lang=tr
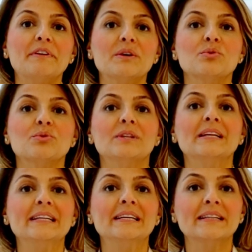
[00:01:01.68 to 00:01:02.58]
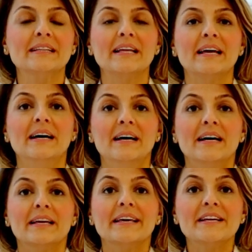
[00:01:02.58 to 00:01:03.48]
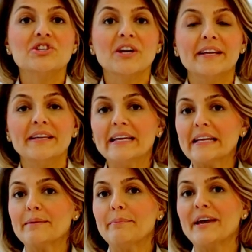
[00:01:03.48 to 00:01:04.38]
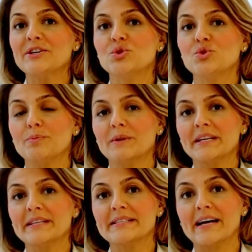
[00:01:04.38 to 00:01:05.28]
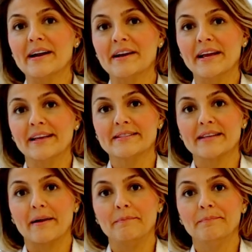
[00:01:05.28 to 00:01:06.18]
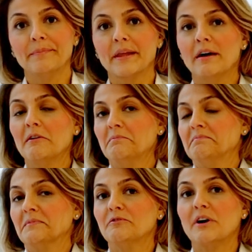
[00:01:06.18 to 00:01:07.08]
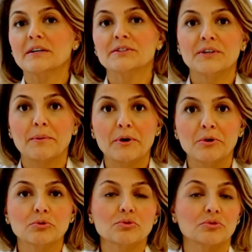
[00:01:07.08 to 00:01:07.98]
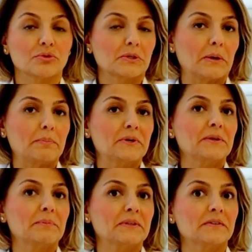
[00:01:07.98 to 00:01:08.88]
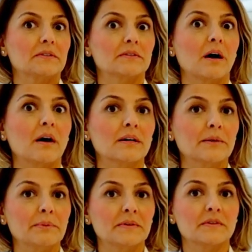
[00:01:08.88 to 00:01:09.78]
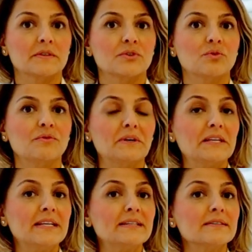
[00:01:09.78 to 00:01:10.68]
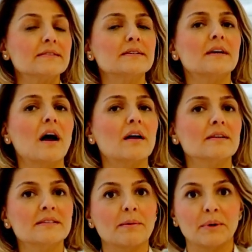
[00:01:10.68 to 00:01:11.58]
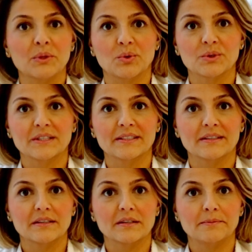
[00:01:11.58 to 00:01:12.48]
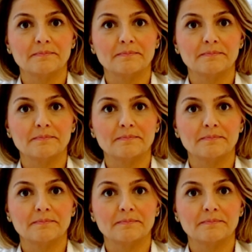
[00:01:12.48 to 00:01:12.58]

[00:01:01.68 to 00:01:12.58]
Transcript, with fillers: figürü dediğinde geçen ilk beş cümleniz her neyse. Vardır ama yoktur. Kapı gibidir, dağ gibidir, güvenilirdir, her zaman oradadır.